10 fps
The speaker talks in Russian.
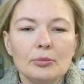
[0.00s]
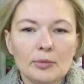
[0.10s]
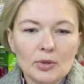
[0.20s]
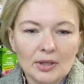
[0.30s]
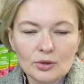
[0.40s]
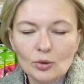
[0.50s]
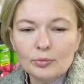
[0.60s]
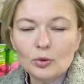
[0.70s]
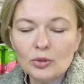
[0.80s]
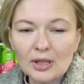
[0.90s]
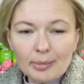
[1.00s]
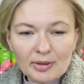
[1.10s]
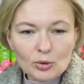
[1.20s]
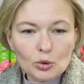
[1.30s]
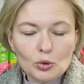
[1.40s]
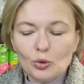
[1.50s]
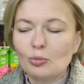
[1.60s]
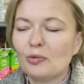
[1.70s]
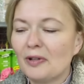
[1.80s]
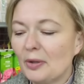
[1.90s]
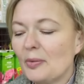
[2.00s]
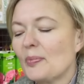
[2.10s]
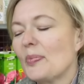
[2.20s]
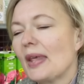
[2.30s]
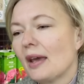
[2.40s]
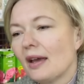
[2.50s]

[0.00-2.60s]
Ты мне микроскоп, ну тогда подзорную трубу варить.